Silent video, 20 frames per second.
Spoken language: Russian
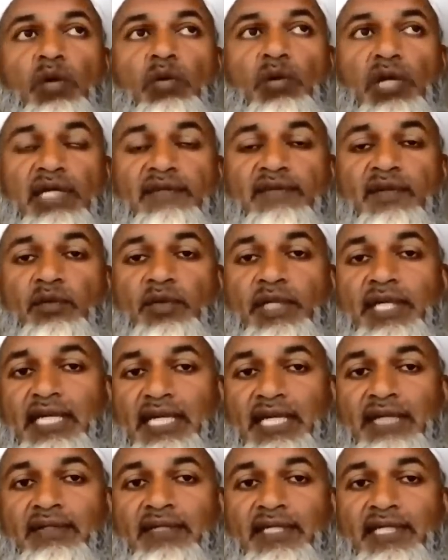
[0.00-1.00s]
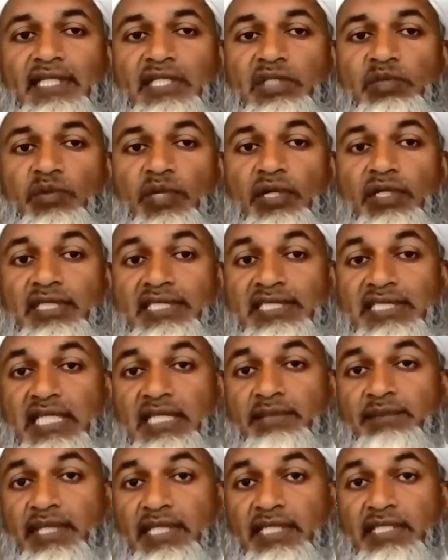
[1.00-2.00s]
А то, о чем нам рассказали
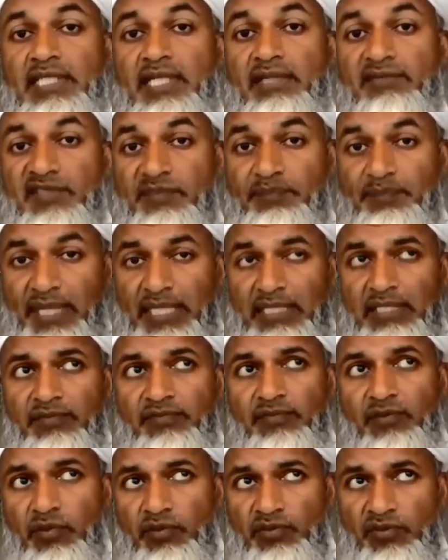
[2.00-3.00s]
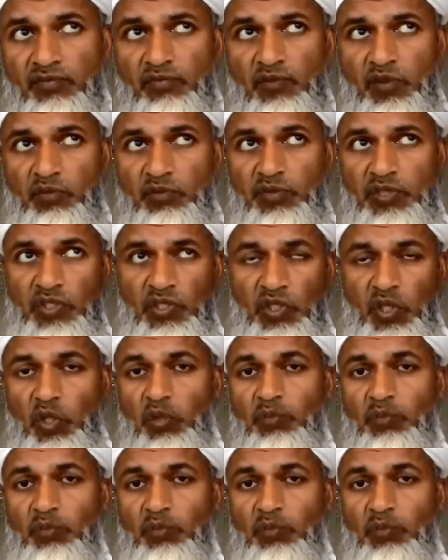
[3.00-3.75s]
Аллах и его посланник, то, что будет в раю,